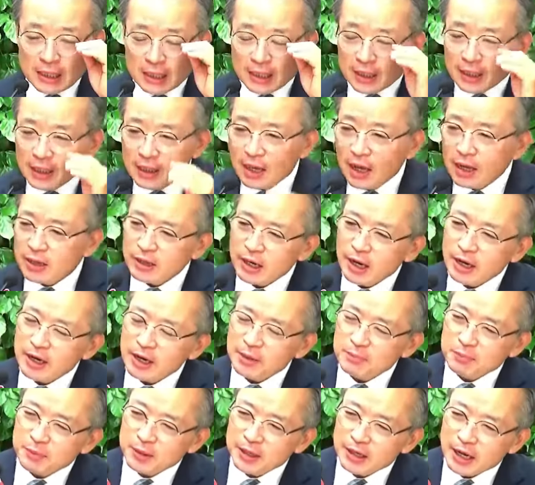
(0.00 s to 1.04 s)
아니
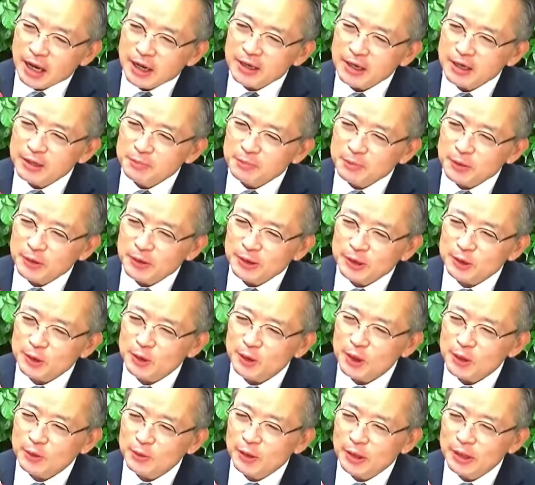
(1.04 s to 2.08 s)
하나님, 편에
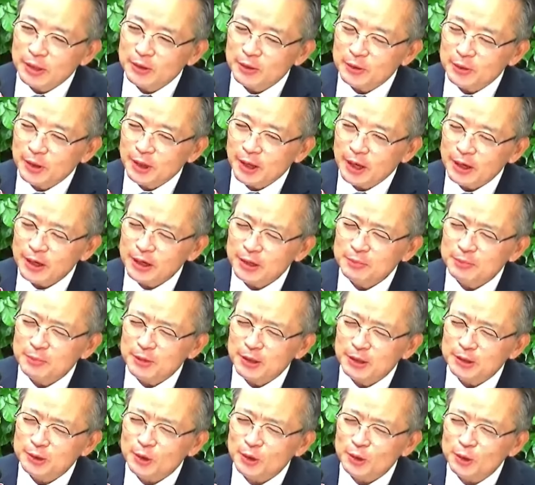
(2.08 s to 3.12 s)
서라고 했는데 하나님 편에
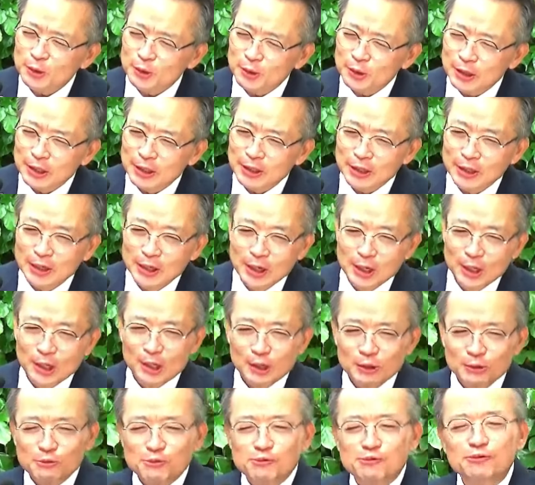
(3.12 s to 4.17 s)
섰더니
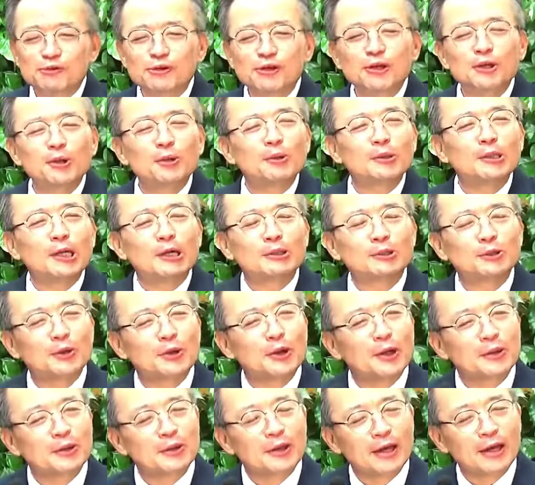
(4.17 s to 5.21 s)
죽이기로
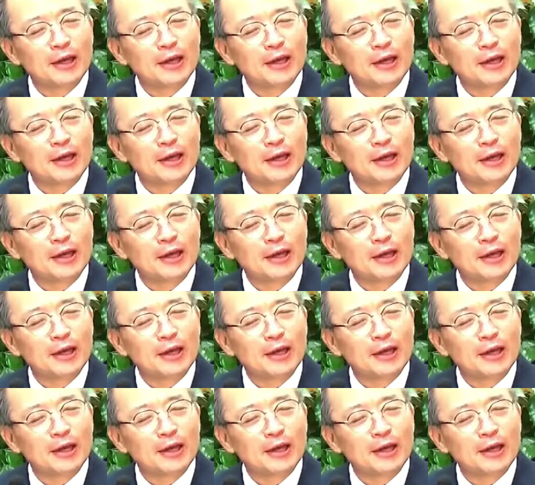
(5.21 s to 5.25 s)
작정했대.